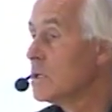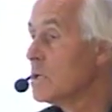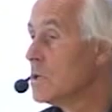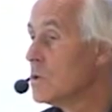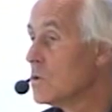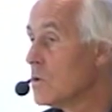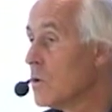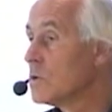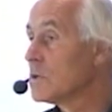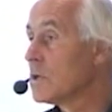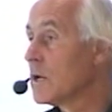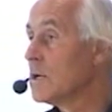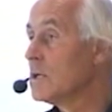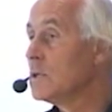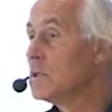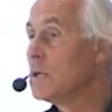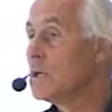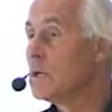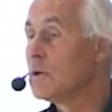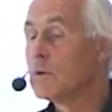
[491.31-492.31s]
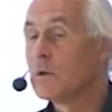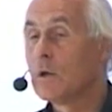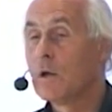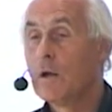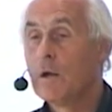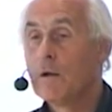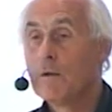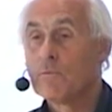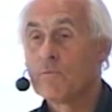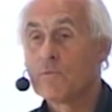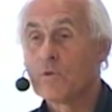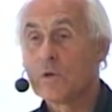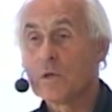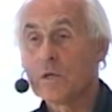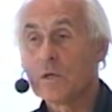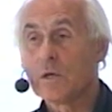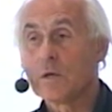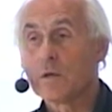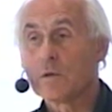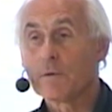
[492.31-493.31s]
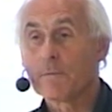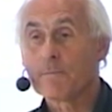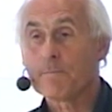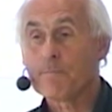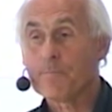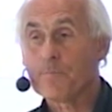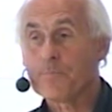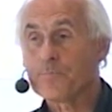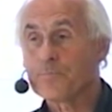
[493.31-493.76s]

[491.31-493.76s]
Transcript: eine Neutralität verlieren.